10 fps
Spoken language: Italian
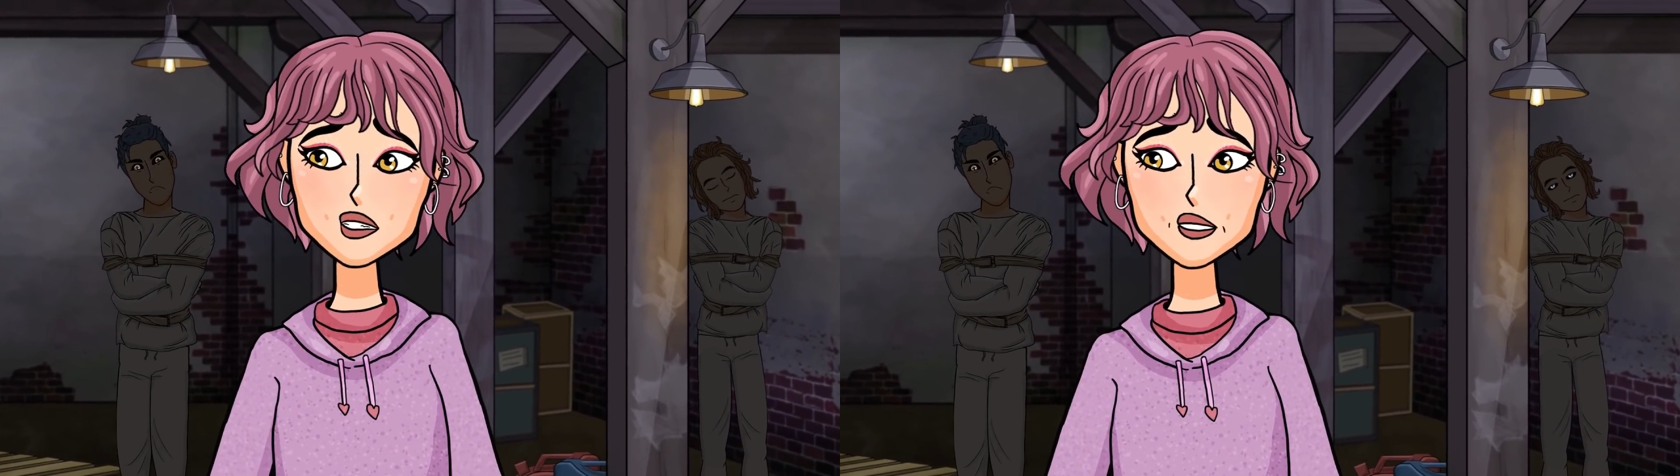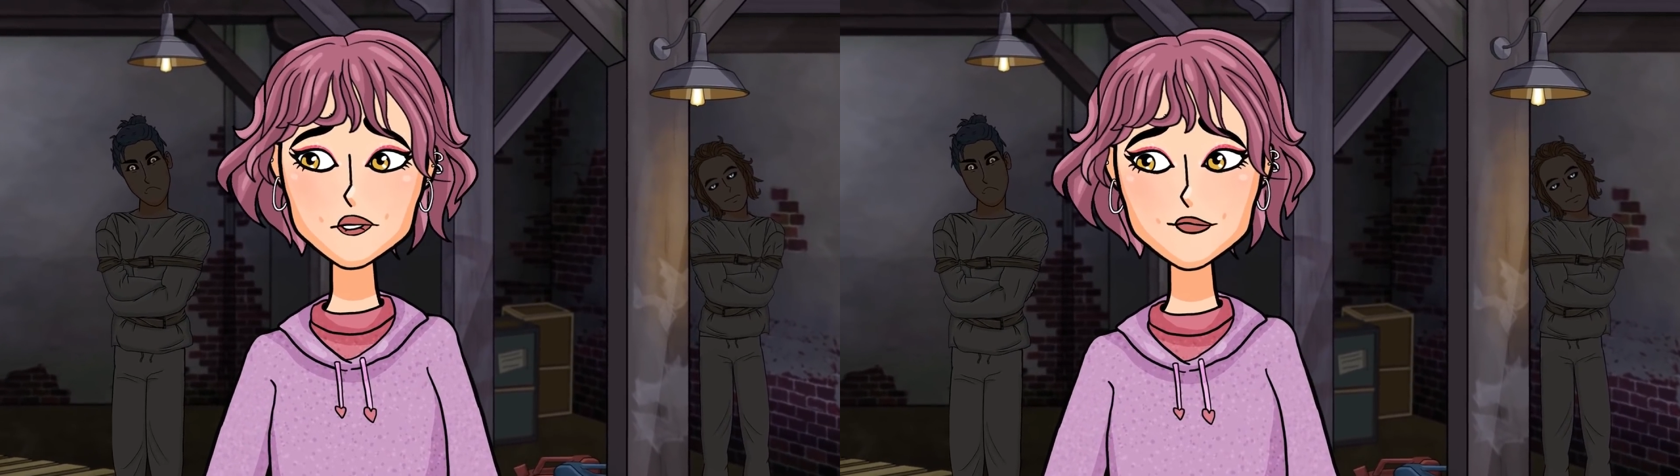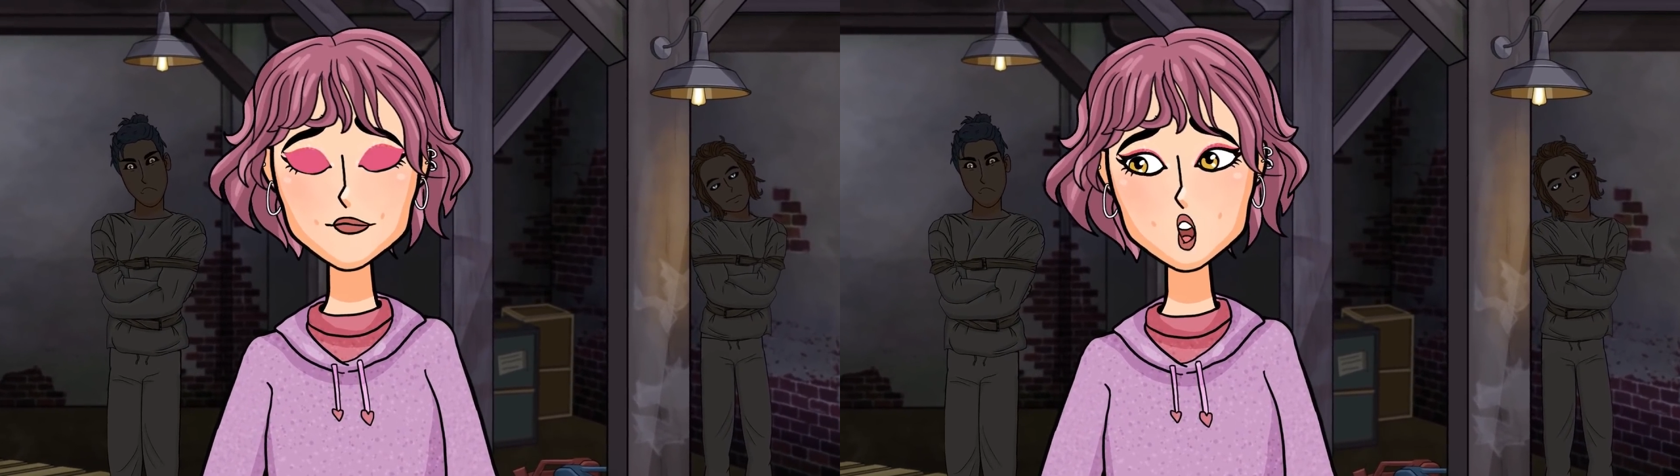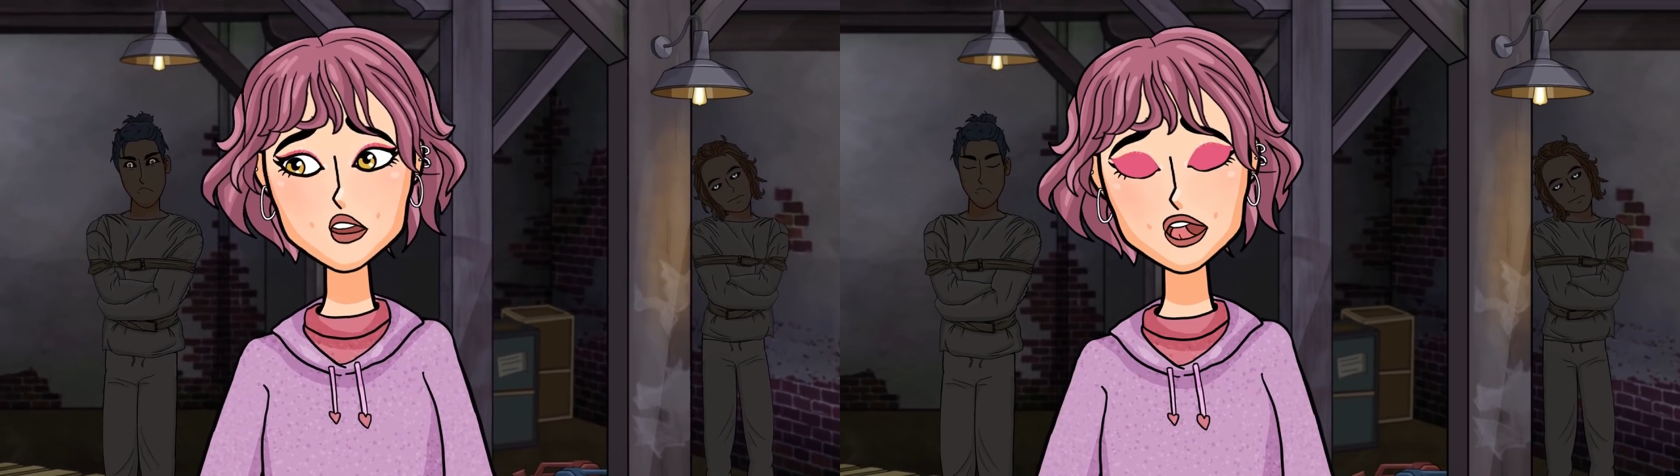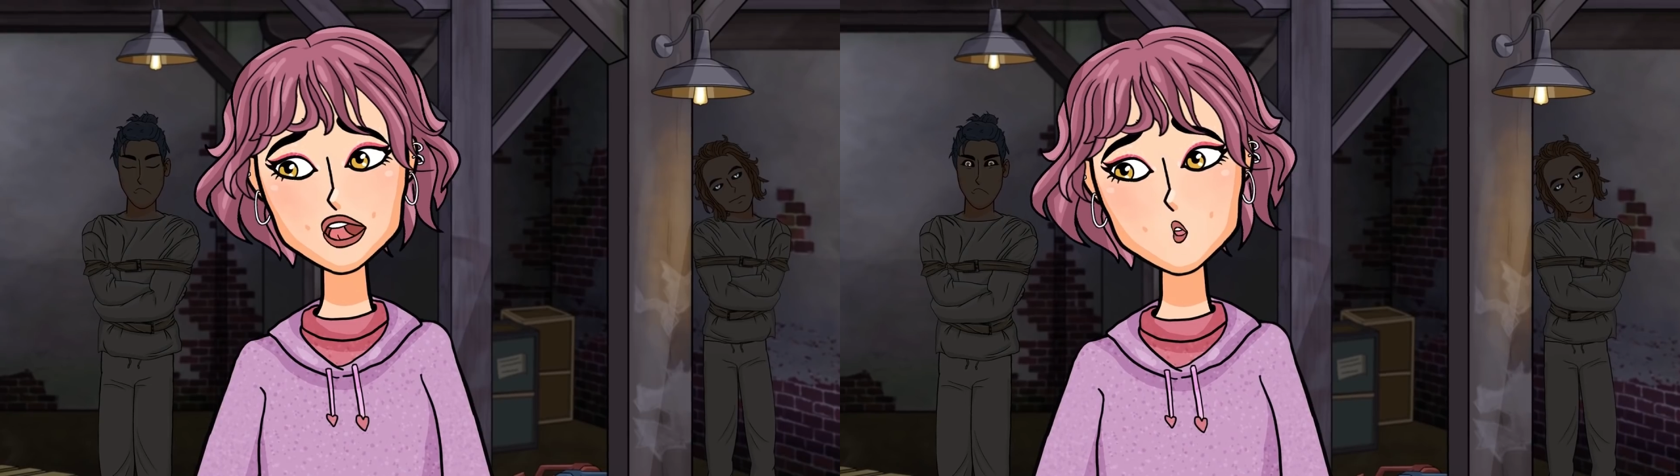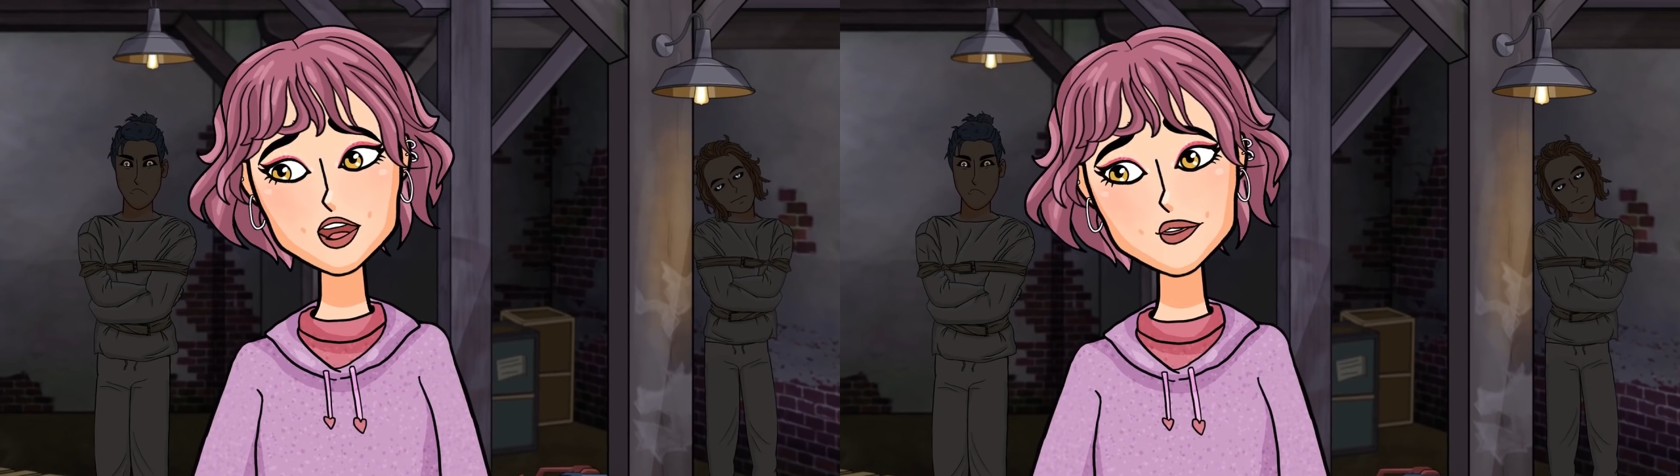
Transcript: era stato scoperto.